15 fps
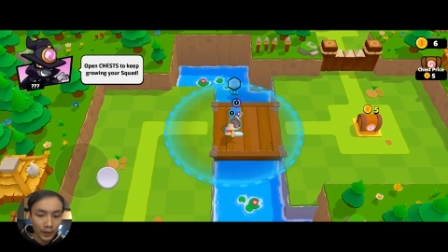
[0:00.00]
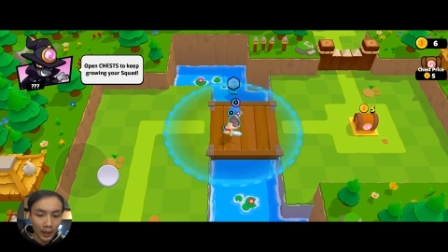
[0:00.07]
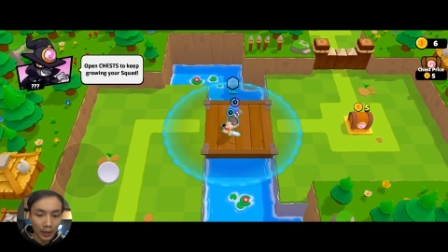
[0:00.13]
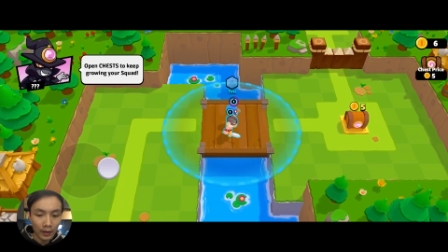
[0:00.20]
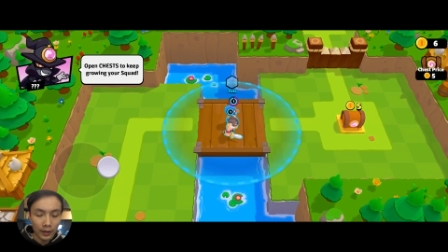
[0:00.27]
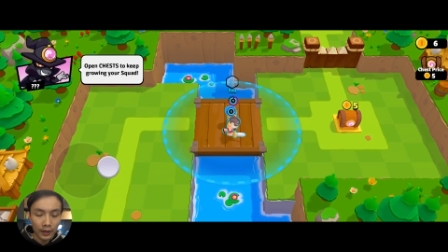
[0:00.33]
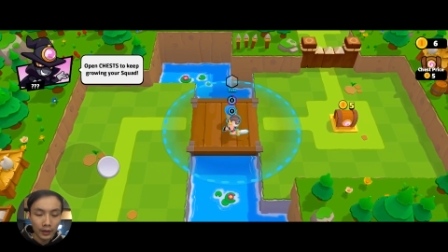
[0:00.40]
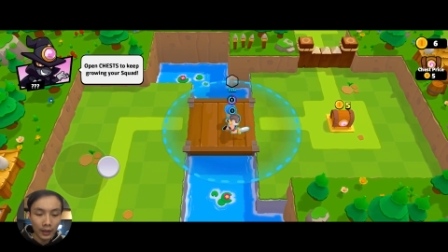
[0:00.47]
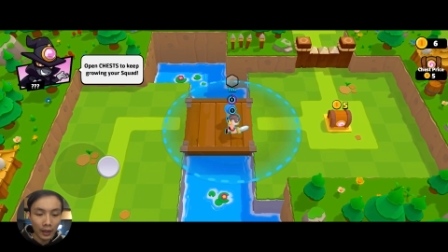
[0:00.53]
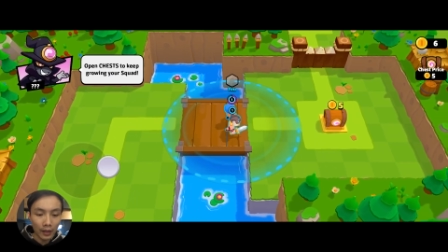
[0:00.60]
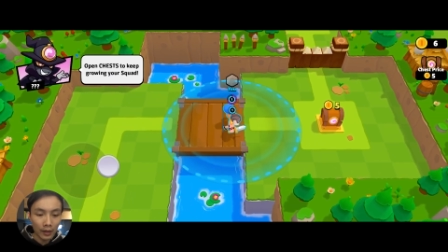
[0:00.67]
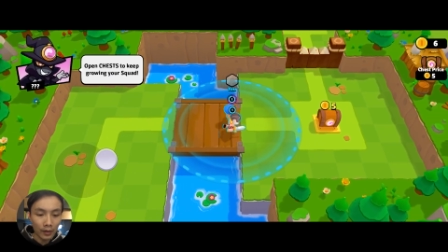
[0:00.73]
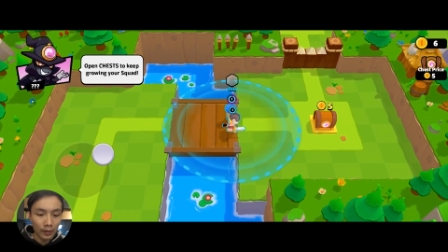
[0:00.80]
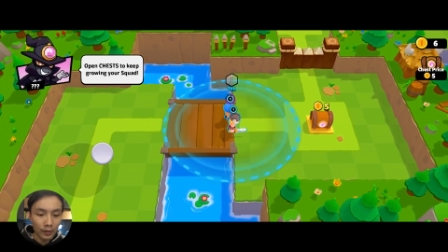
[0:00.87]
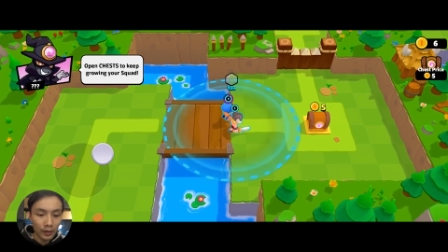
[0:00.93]
好，然
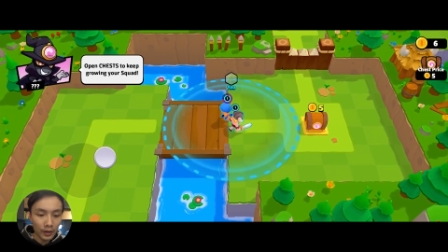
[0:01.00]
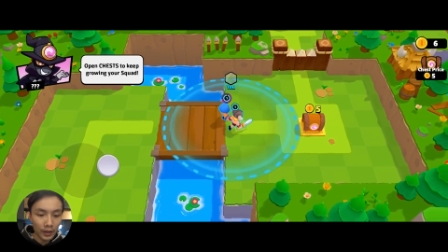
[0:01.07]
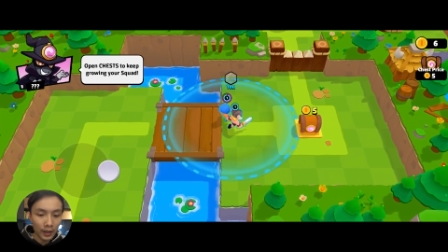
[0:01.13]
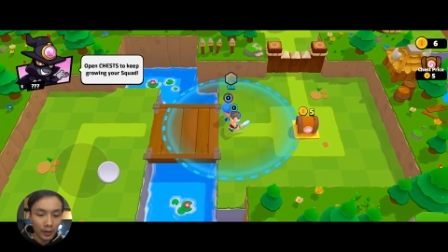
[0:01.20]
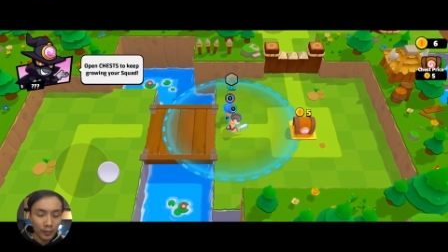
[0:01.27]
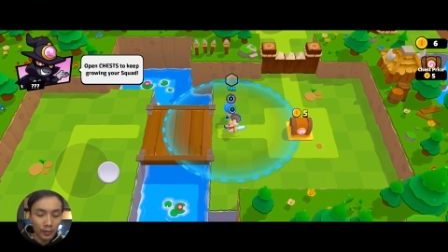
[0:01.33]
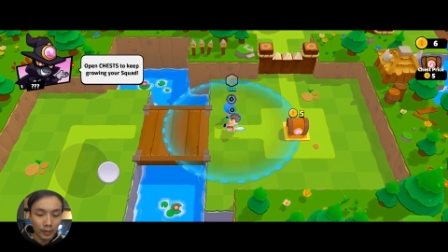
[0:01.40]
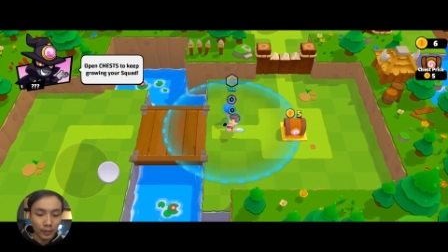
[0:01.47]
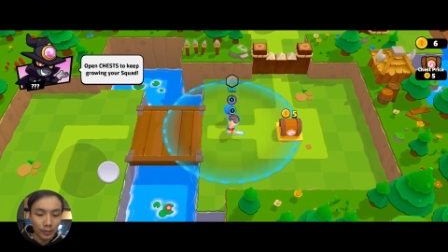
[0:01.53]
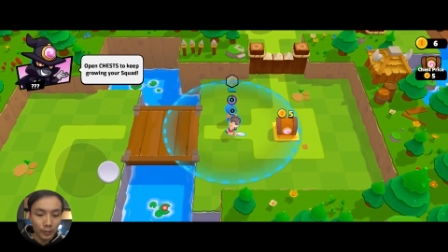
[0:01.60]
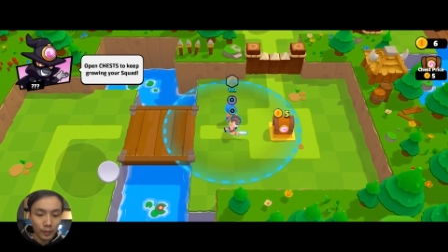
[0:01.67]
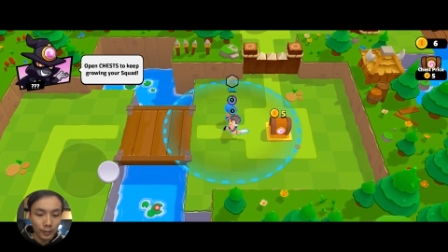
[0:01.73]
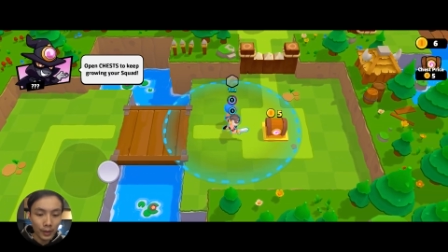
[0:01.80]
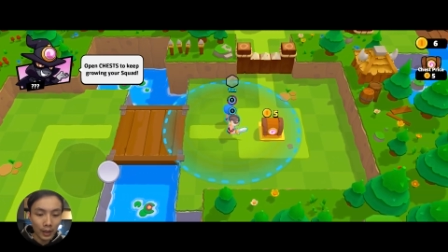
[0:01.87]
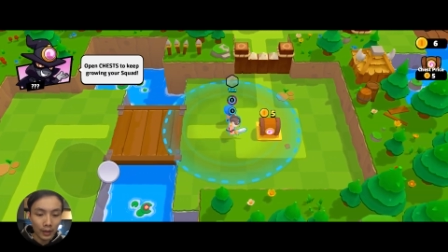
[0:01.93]
后这个
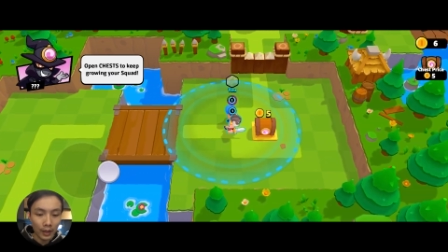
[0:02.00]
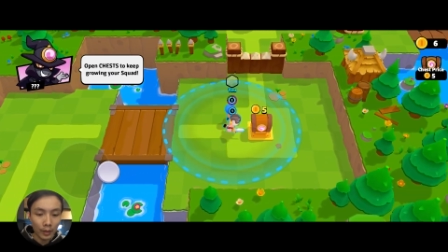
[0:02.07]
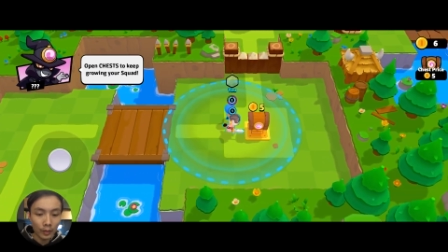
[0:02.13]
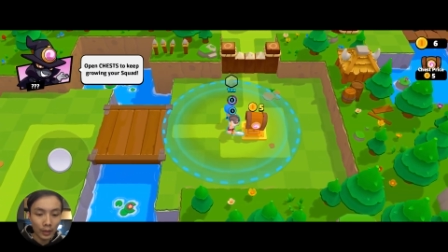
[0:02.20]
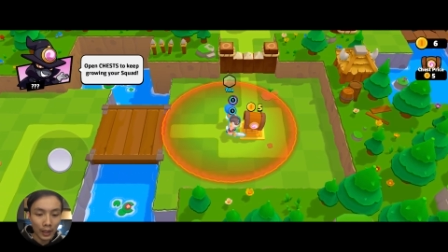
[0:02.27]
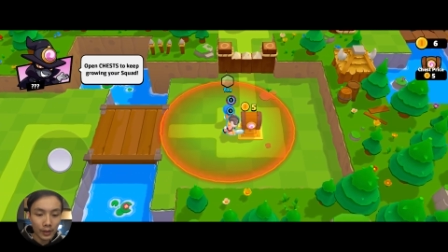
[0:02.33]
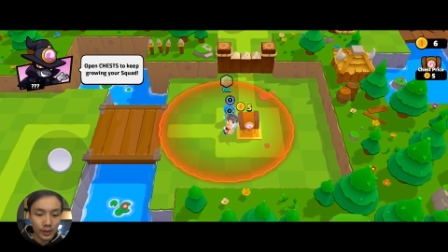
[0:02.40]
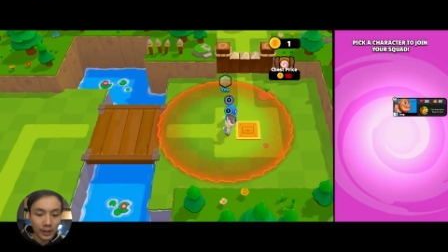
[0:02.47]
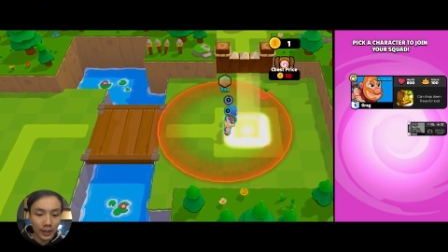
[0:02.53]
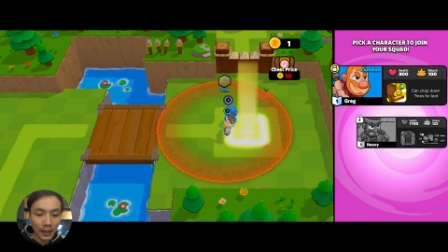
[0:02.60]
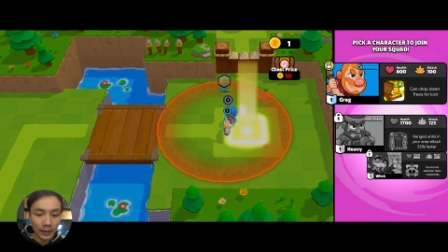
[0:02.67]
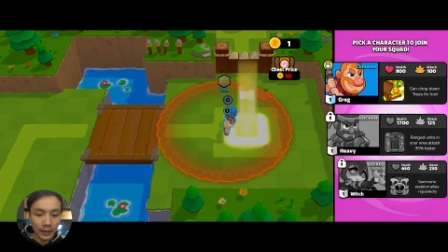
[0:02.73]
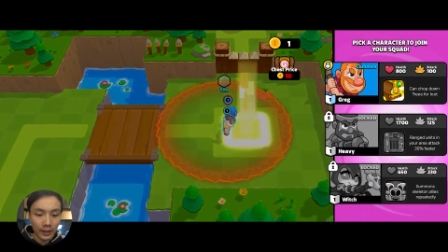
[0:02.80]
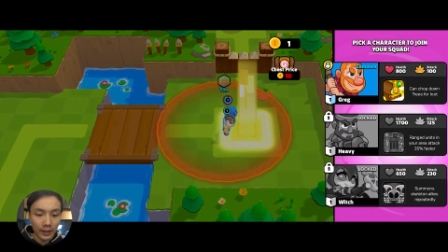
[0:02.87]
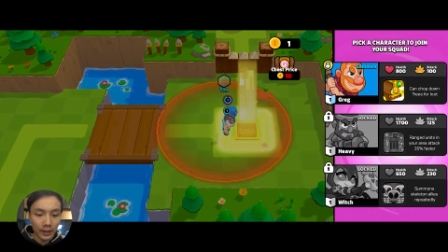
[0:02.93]
目标任务它就是
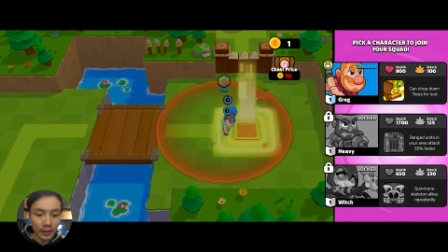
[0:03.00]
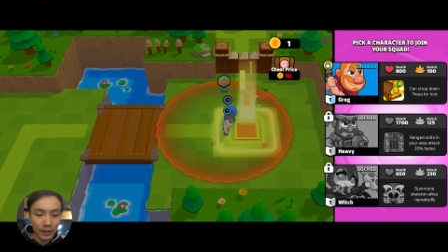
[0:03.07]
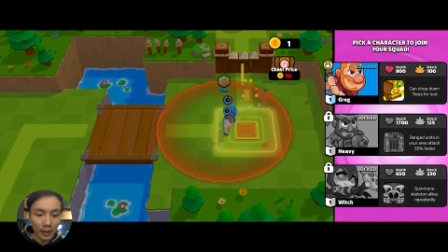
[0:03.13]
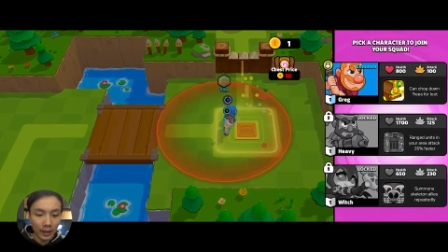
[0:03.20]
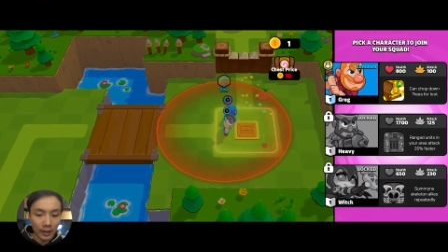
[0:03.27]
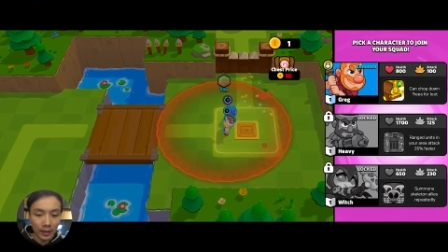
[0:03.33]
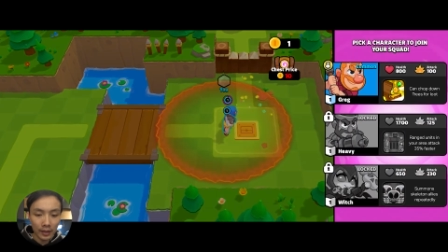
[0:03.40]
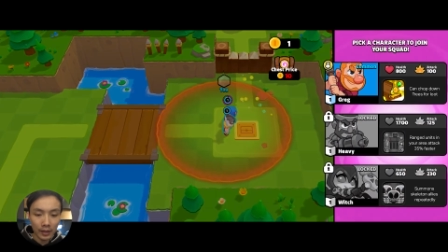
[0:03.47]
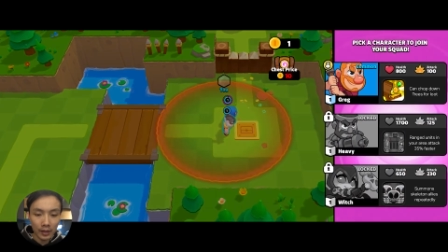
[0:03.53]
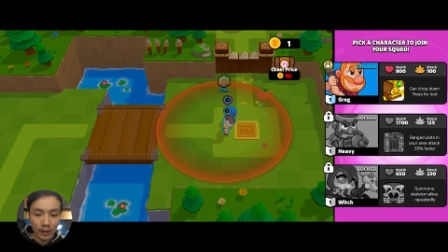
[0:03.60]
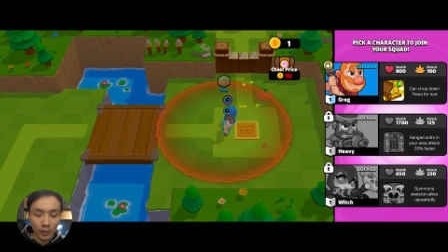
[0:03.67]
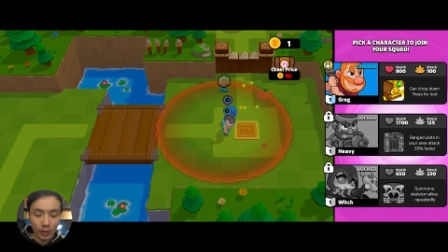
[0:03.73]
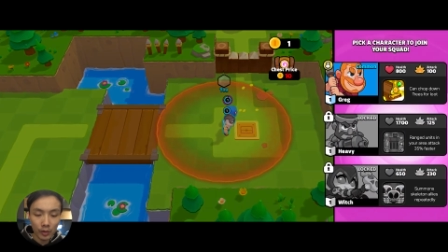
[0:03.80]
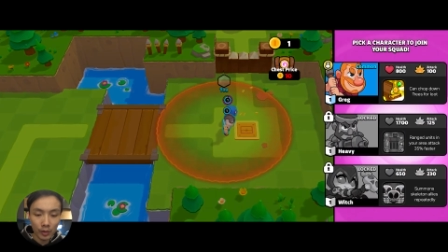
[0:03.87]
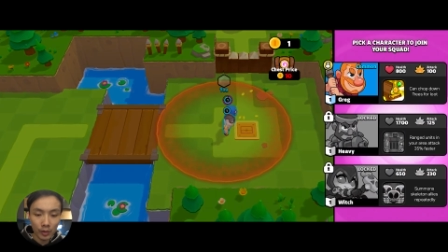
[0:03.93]
让你
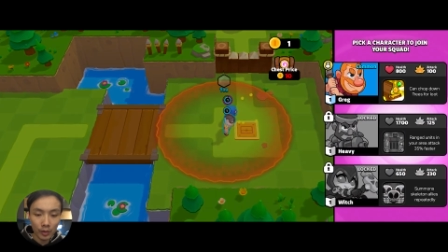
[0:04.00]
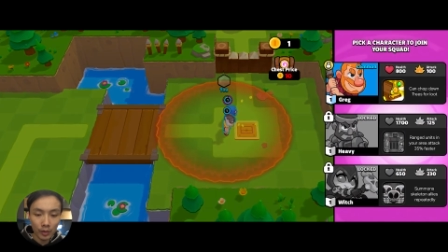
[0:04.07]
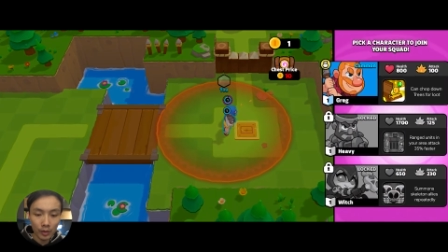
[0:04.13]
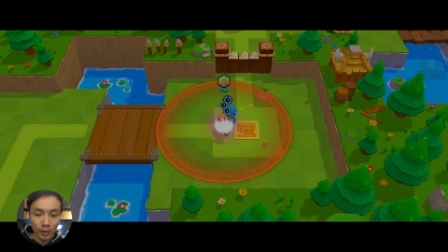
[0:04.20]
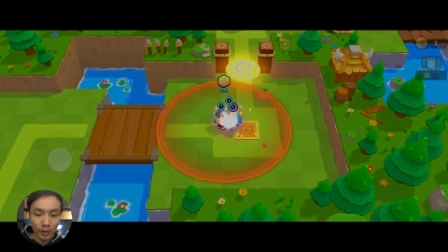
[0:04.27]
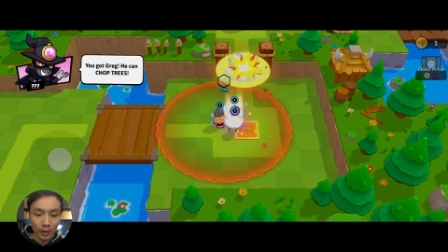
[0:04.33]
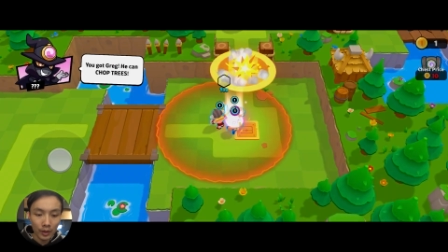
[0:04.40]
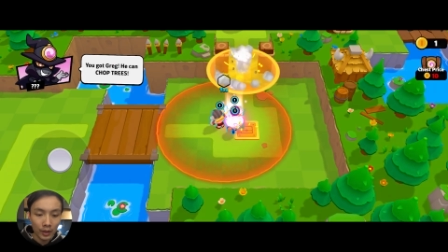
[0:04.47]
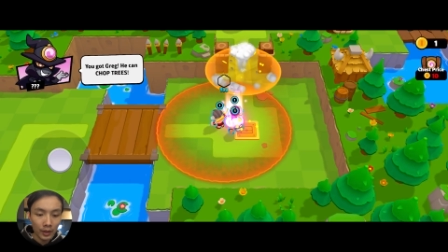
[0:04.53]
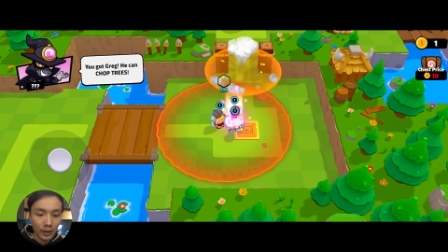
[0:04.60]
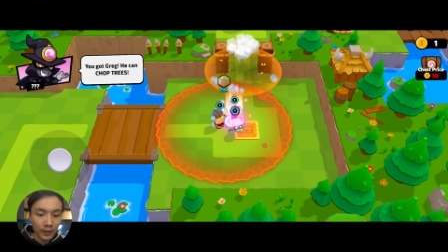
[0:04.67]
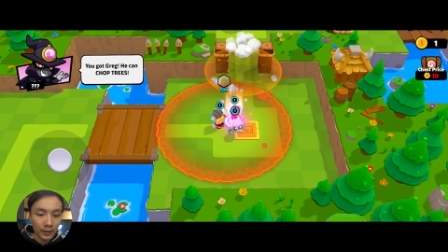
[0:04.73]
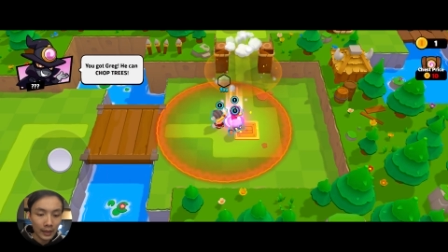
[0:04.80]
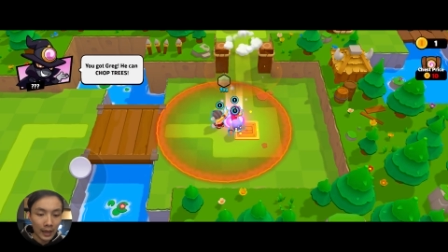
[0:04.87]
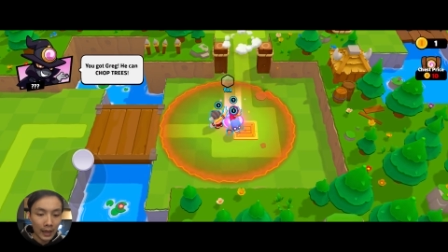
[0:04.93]
一直去
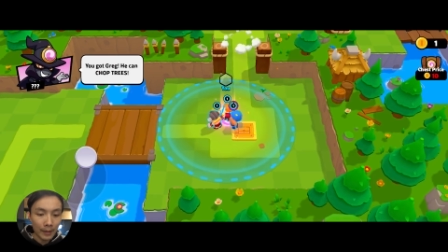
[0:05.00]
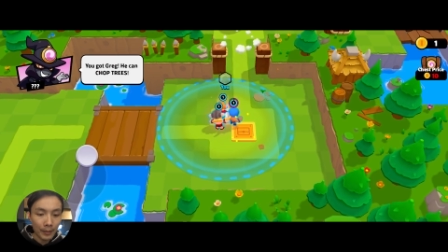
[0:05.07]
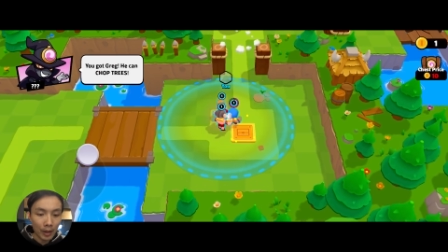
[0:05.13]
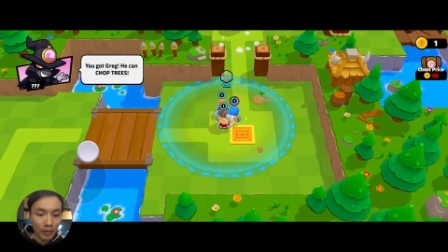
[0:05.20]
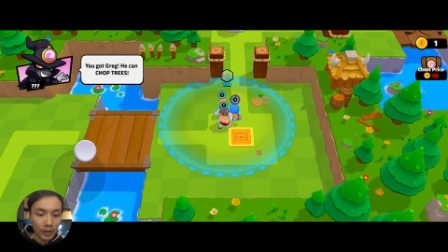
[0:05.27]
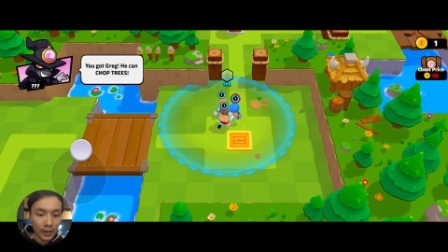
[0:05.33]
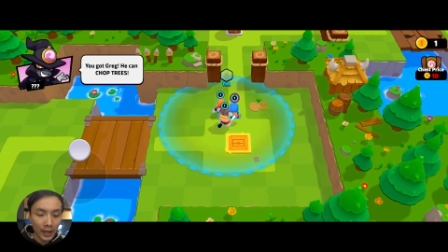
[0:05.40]
拿宝